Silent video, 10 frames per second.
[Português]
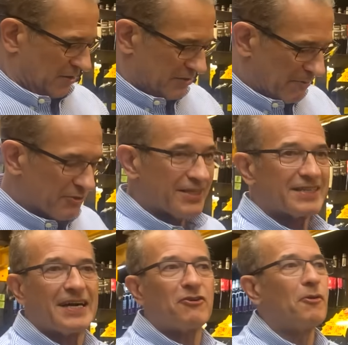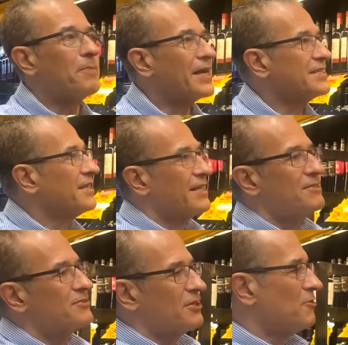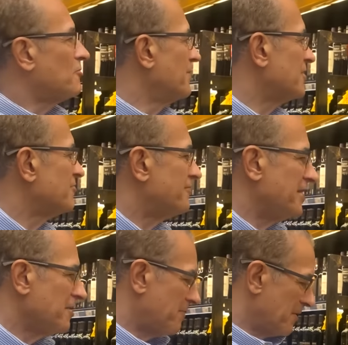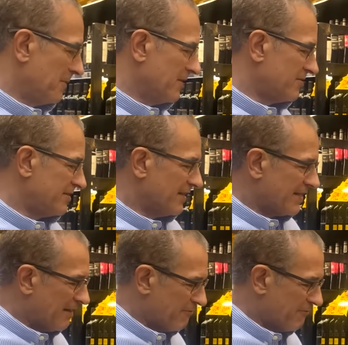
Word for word: eu sempre vou tentar comprar assim, entre se eu não conheço o vinho, pelo menos tentar